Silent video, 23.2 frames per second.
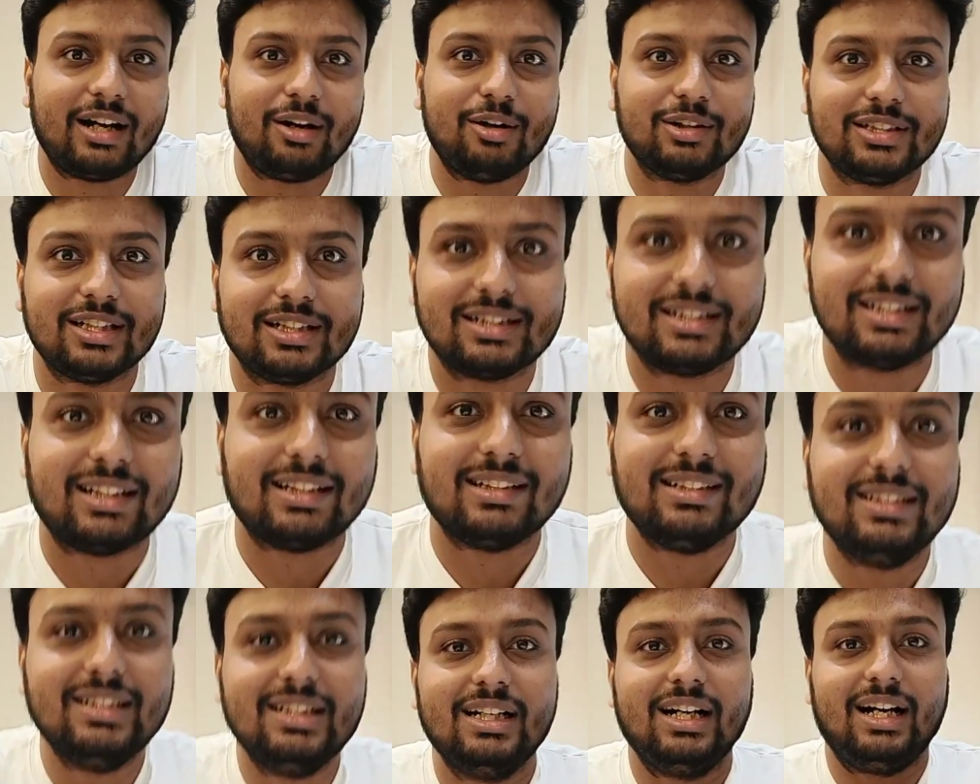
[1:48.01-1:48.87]
না খাওয়া ছাড়তে
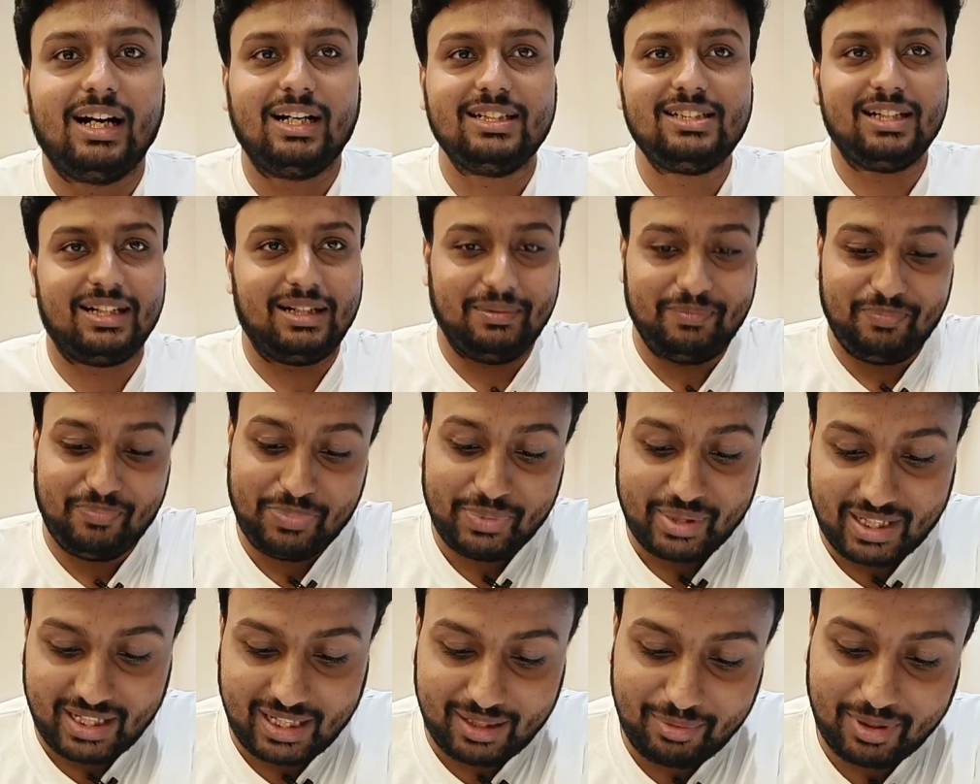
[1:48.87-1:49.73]
আচ্ছা
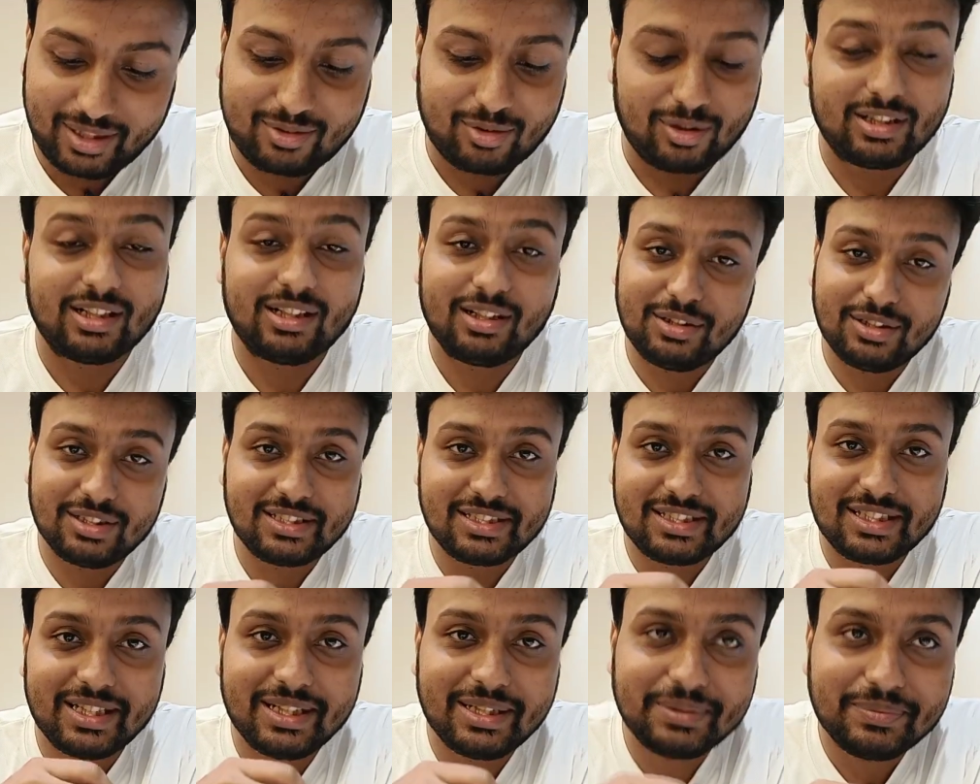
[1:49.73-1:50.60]
এবার কথাটা
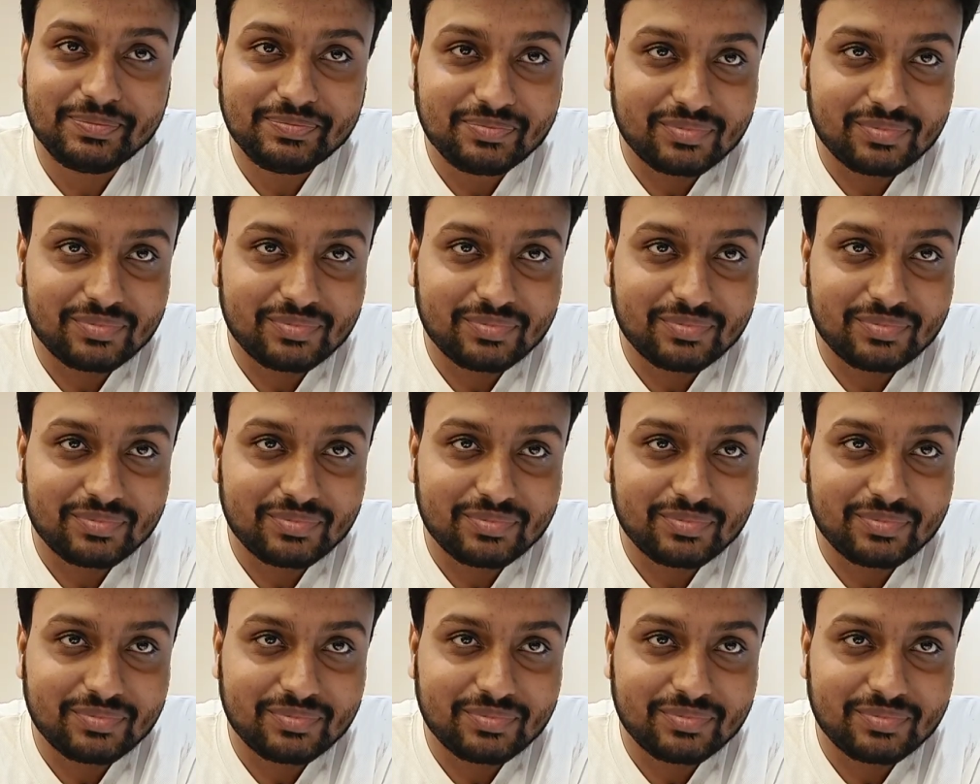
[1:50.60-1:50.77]
হচ্ছে